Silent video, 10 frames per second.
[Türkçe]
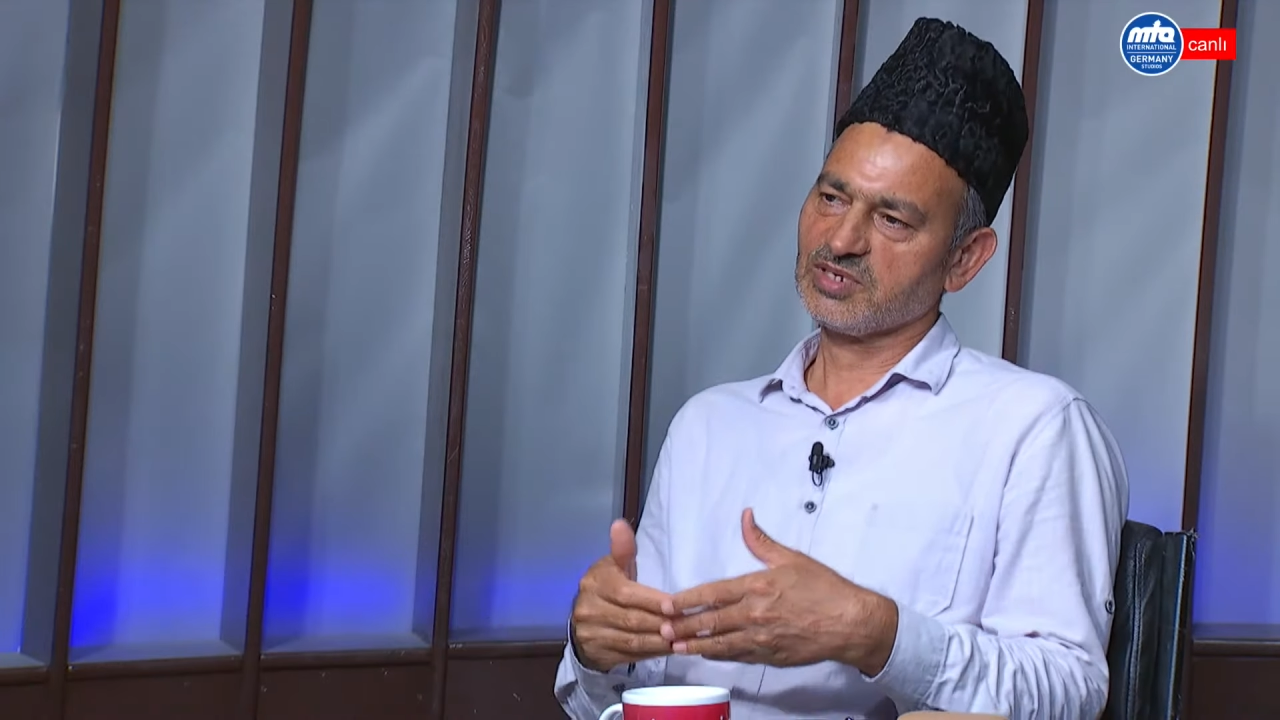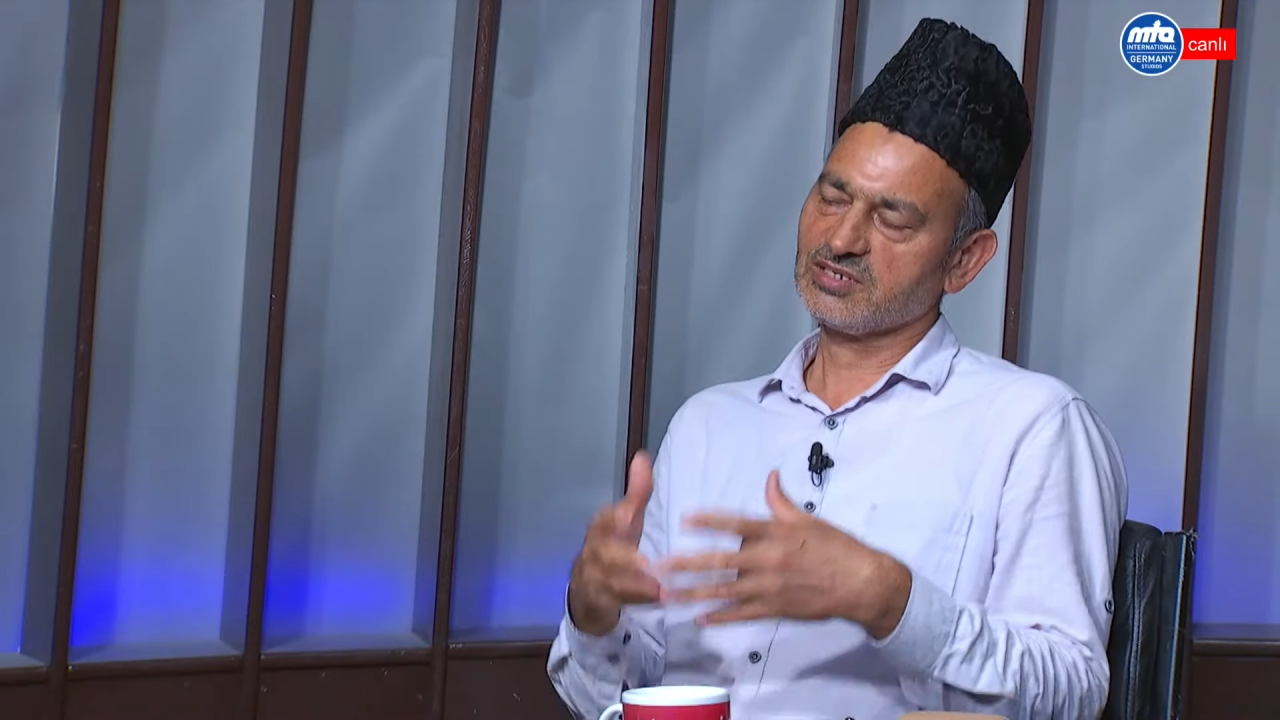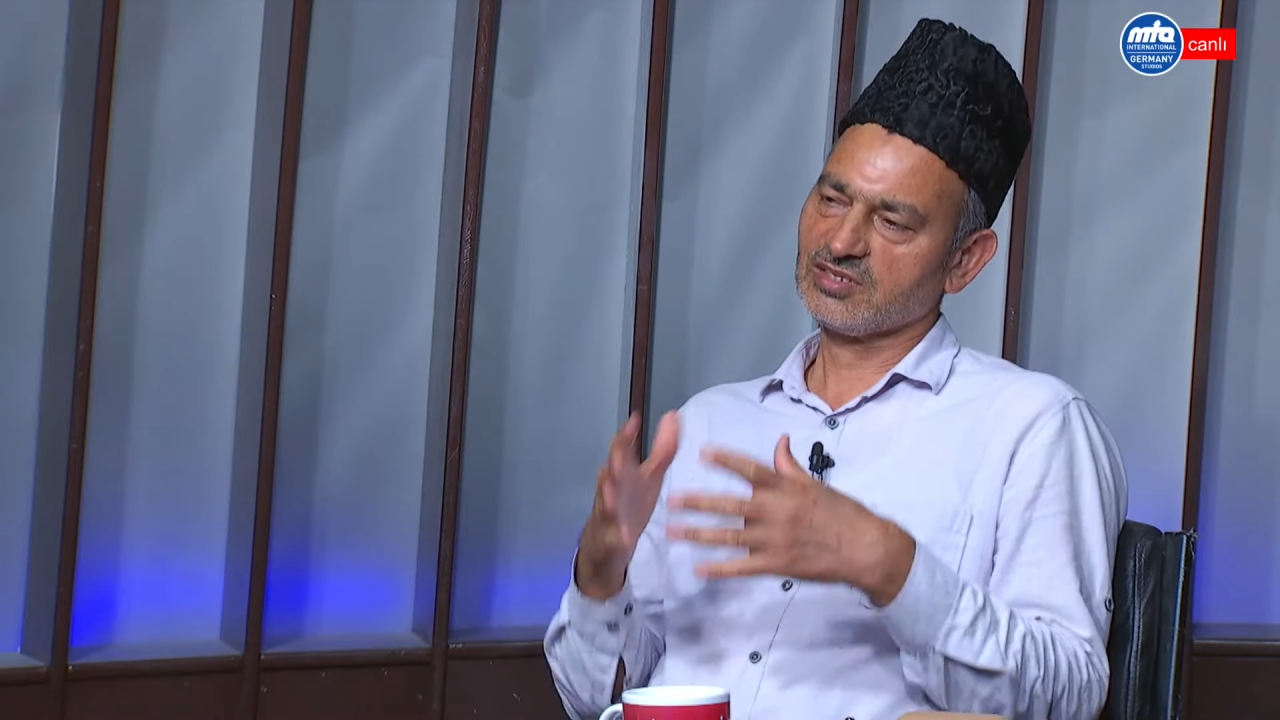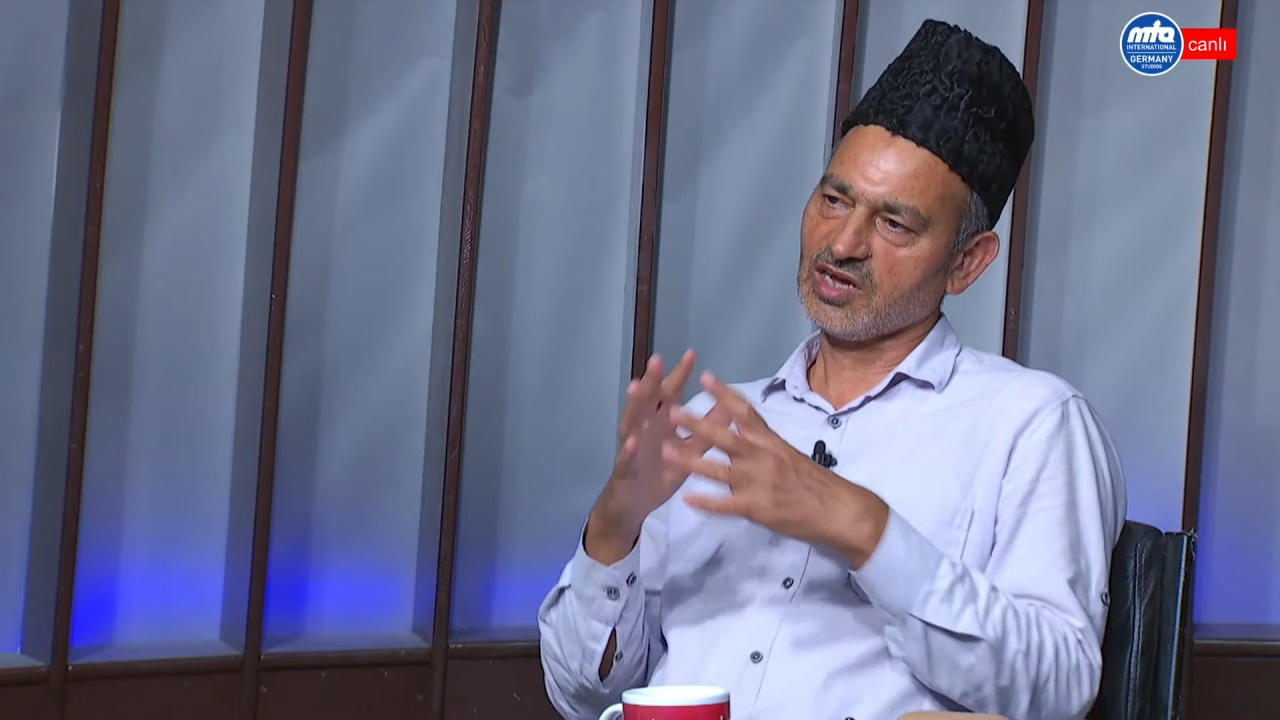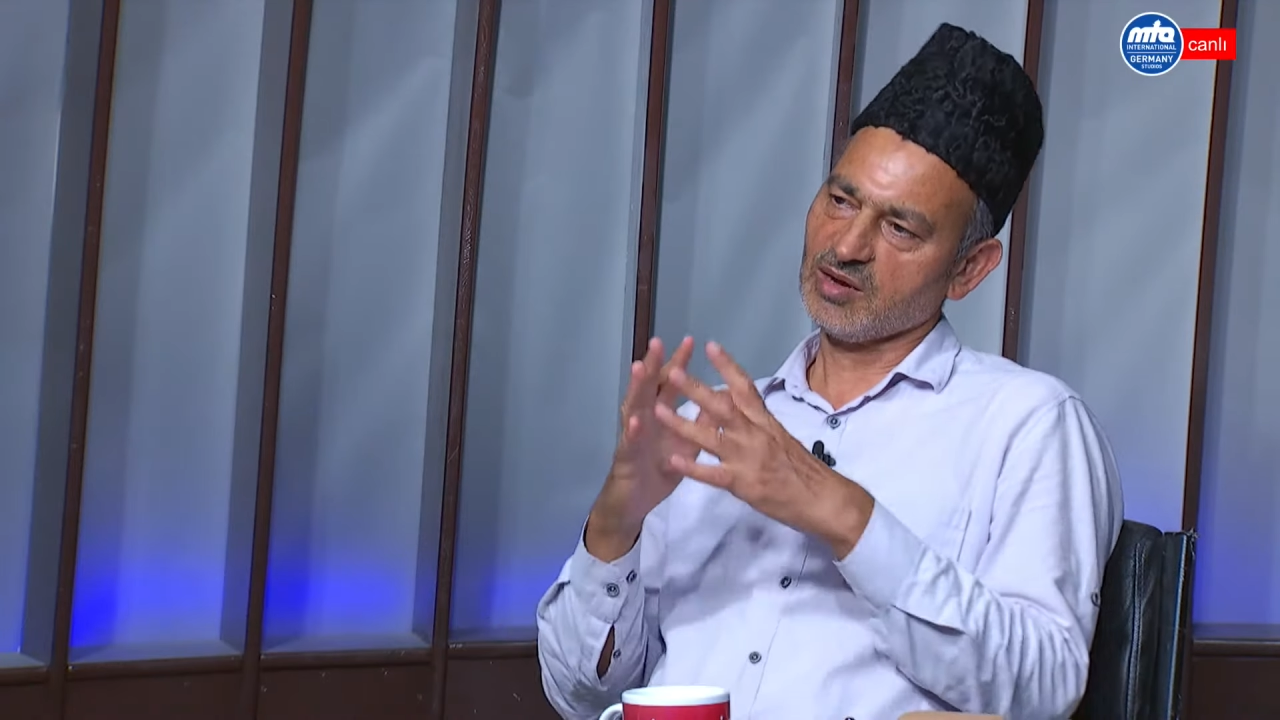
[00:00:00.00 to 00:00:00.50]

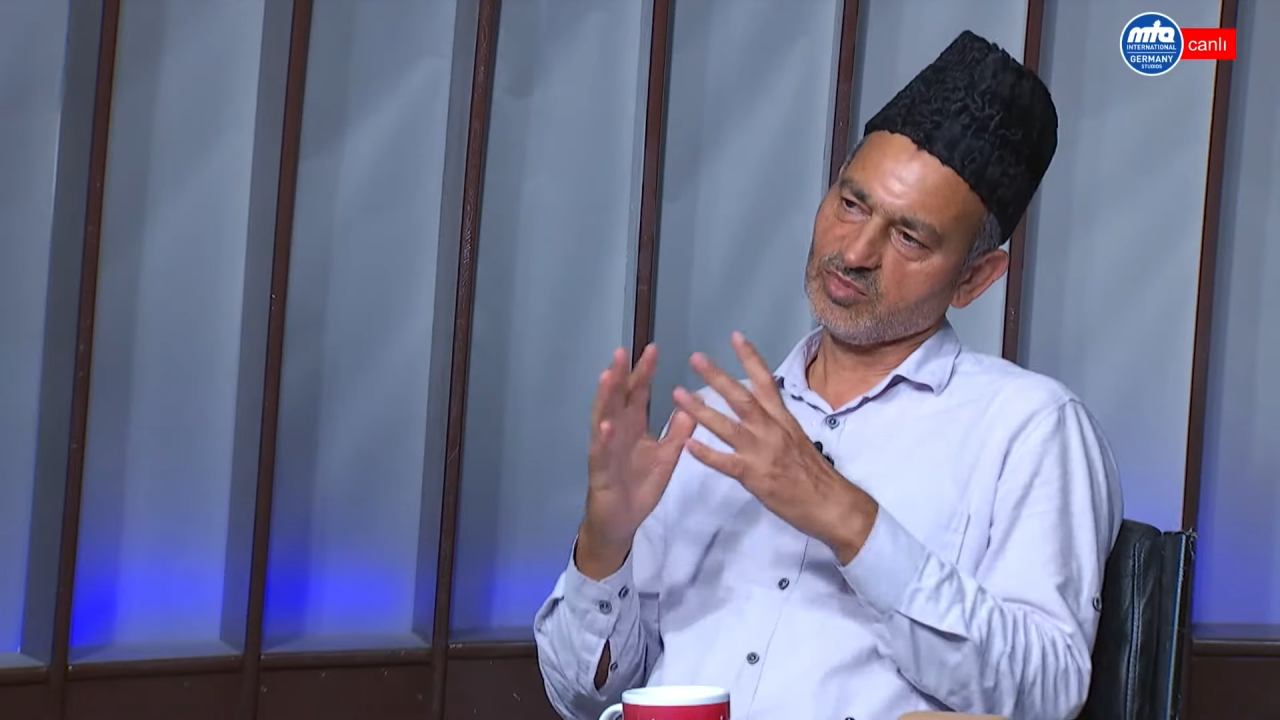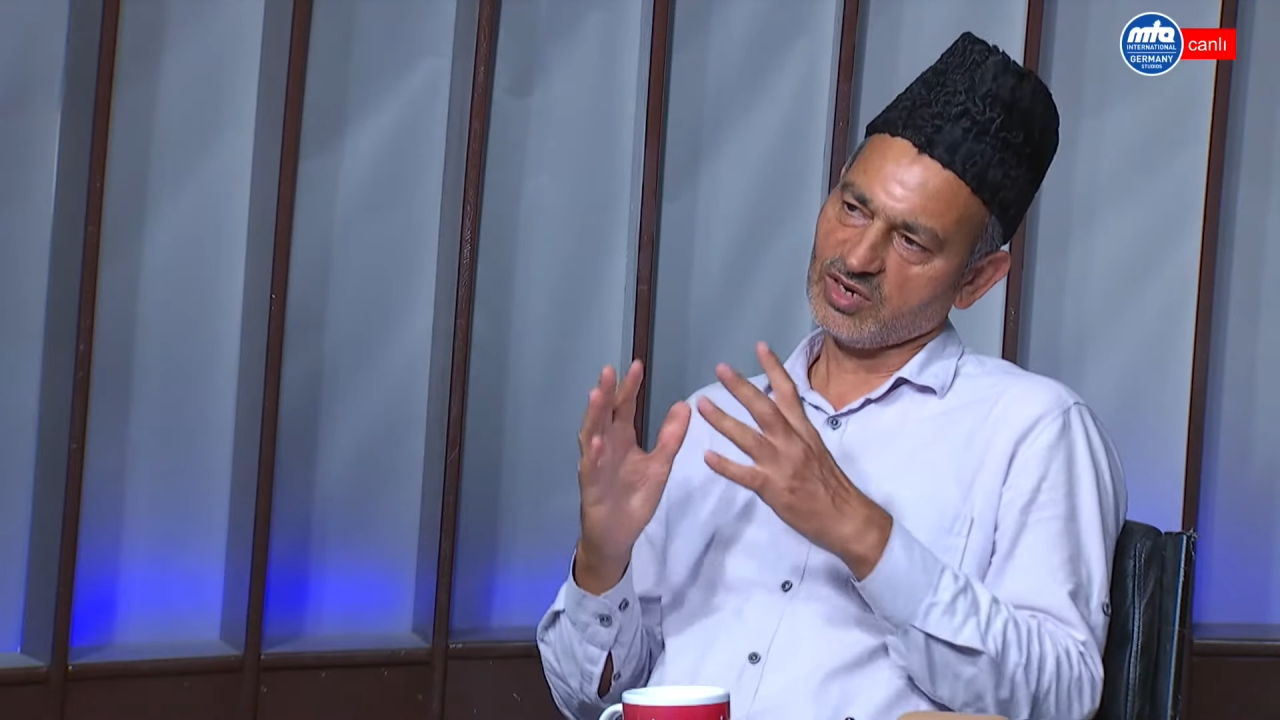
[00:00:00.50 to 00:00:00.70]
birisi tam